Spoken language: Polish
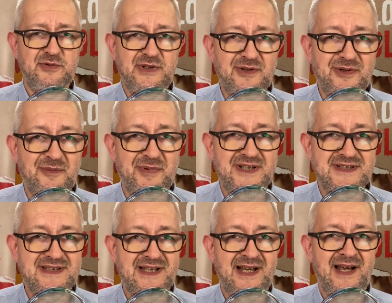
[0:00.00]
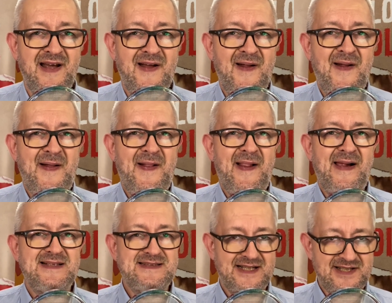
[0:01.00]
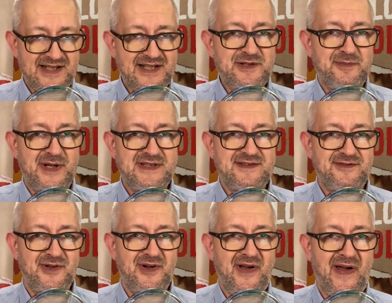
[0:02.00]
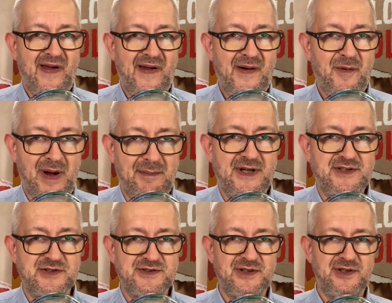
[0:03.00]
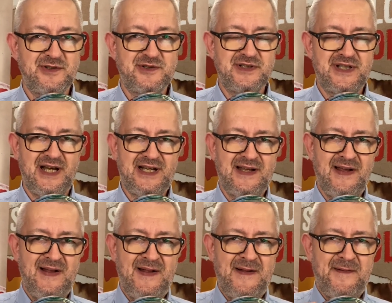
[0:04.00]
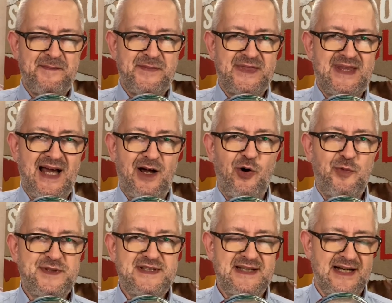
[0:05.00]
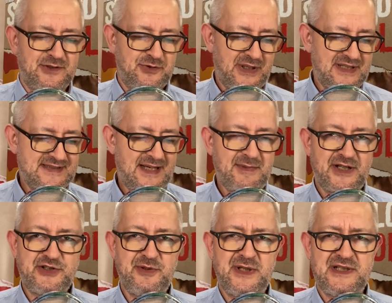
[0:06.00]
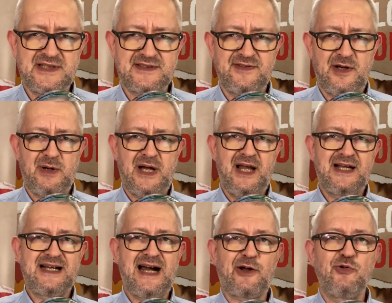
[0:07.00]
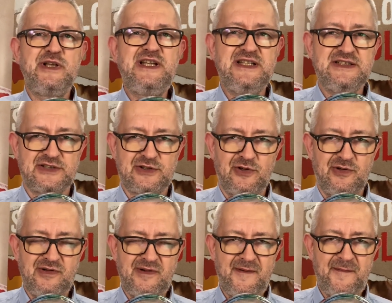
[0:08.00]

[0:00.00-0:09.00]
Unii Europejskiej. Zaczynacie Państwo łapać o co chodzi, tak? Ta opcja, która sama siebie nazwała karolińską,